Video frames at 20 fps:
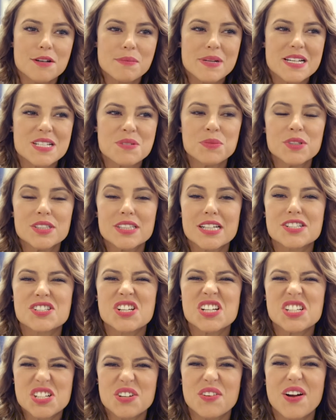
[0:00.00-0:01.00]
Mas muita
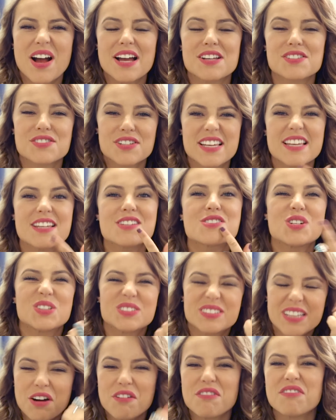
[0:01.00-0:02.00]
gente eu acho que ia
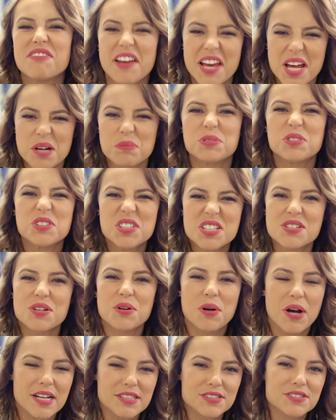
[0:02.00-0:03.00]
soltar o verbo, isso
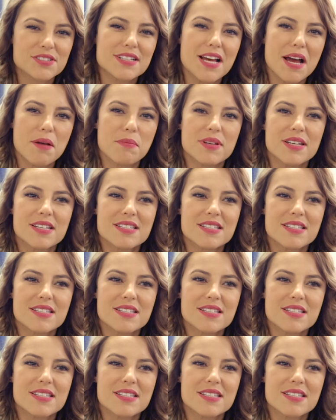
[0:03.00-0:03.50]
eu acho, sabe?